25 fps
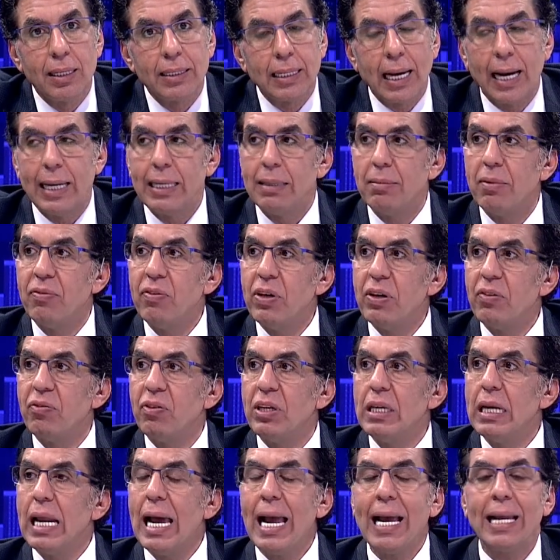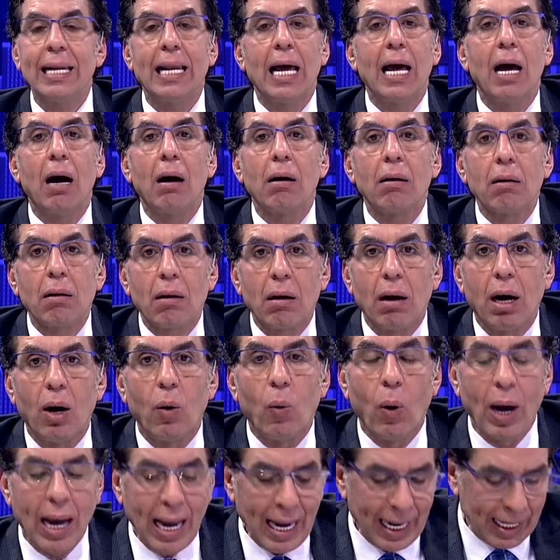يعني في لحن
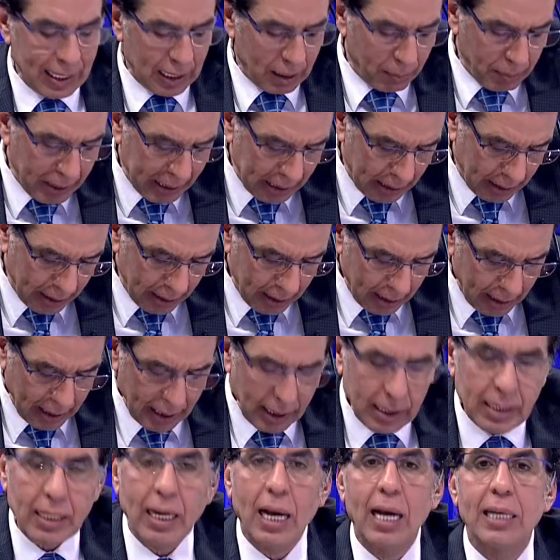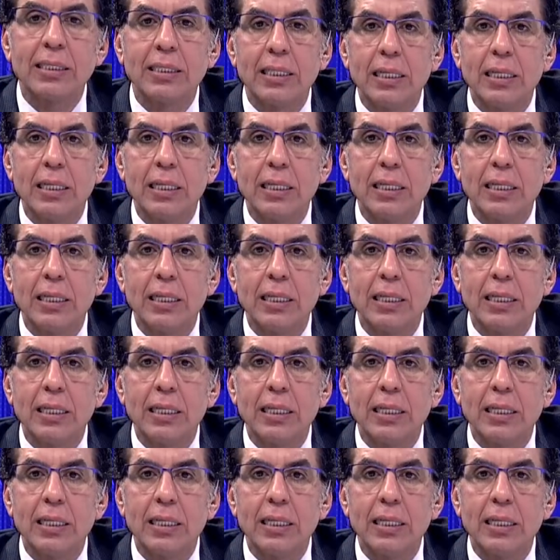ارقى واحلى من يا